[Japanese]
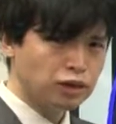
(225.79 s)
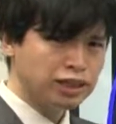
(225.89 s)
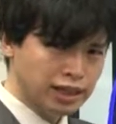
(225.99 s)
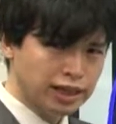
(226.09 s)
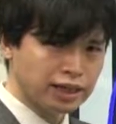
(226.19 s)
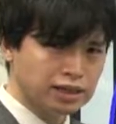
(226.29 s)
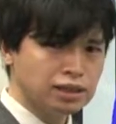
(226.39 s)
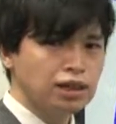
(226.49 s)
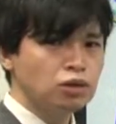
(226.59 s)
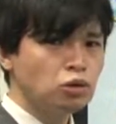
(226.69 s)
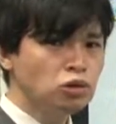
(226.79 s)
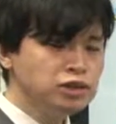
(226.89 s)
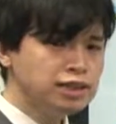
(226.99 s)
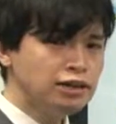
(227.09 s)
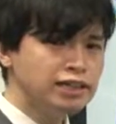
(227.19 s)
れって、
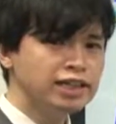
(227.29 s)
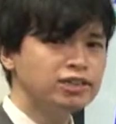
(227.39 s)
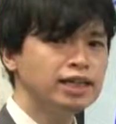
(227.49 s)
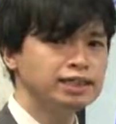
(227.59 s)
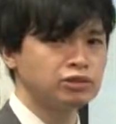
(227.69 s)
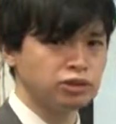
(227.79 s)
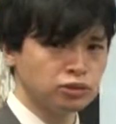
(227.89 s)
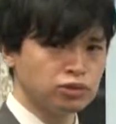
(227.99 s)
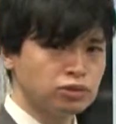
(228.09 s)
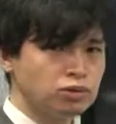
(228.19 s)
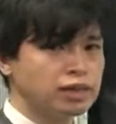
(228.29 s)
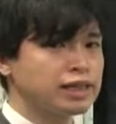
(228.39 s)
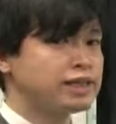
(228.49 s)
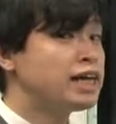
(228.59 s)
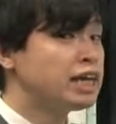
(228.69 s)
コンサルティング会社の人と
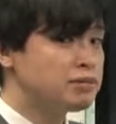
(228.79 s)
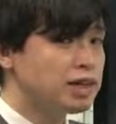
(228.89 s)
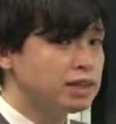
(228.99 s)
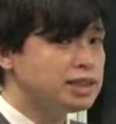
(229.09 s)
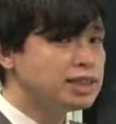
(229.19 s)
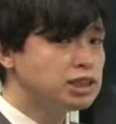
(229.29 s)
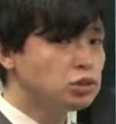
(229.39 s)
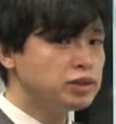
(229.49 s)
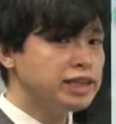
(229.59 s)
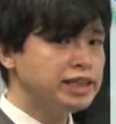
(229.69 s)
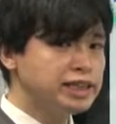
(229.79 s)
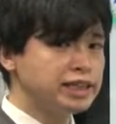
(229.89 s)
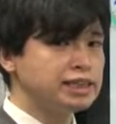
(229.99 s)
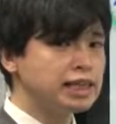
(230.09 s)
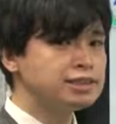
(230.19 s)
かであれば、日常的
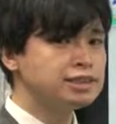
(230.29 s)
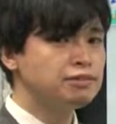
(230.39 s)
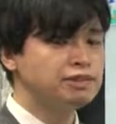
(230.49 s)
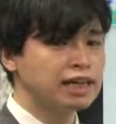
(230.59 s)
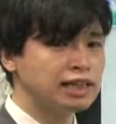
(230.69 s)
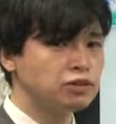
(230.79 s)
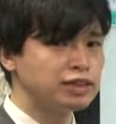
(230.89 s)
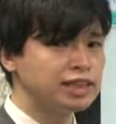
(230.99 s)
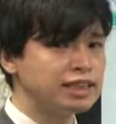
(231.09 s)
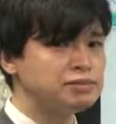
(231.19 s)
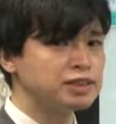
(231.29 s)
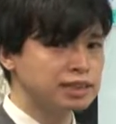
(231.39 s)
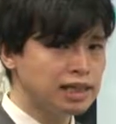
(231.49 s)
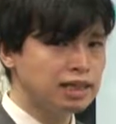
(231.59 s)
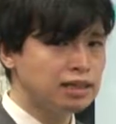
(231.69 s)
に携わる内容になっていま
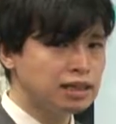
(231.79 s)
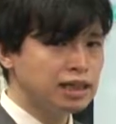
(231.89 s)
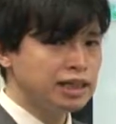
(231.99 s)
すが、